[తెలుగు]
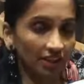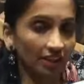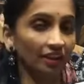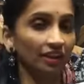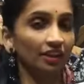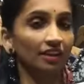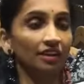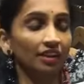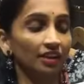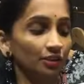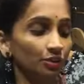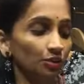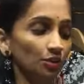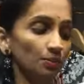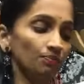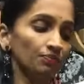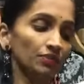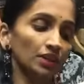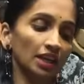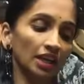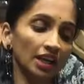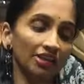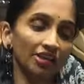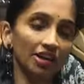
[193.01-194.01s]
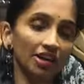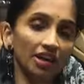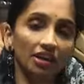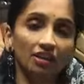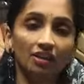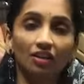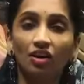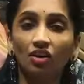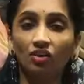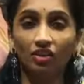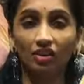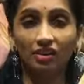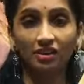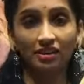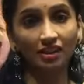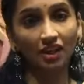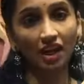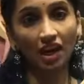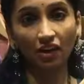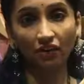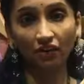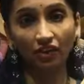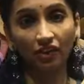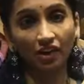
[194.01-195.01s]
చేయట్లేదు ఎవరైనా కాటన్స్
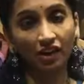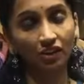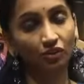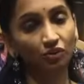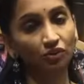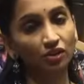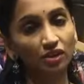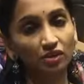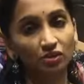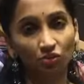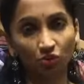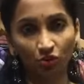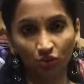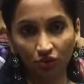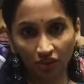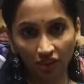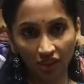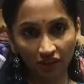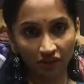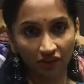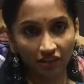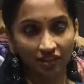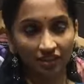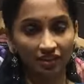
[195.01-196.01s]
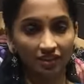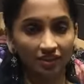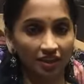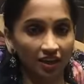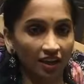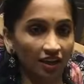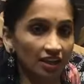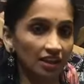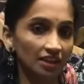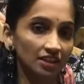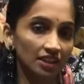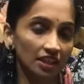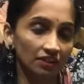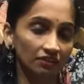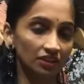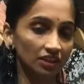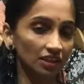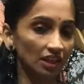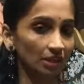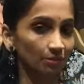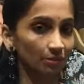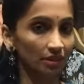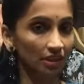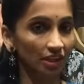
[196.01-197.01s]
కావాలి అనుకుంటే స్టోర్ అయితే విజిట్ చేయండి సెవెన్
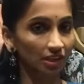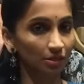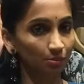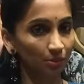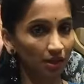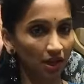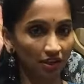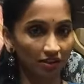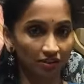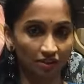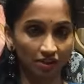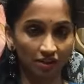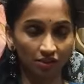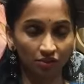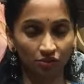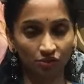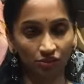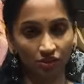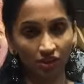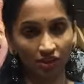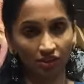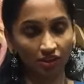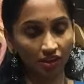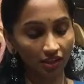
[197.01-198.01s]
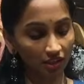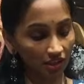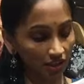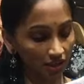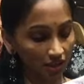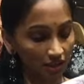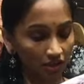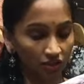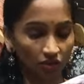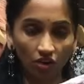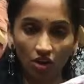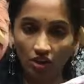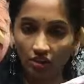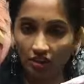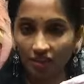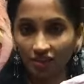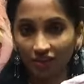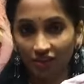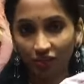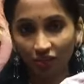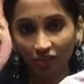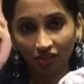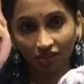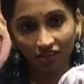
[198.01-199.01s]
డబల్ నైన్ ప్రైస్ రేంజ్ అయితే
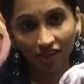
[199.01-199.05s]
కాటన్స్ కూడా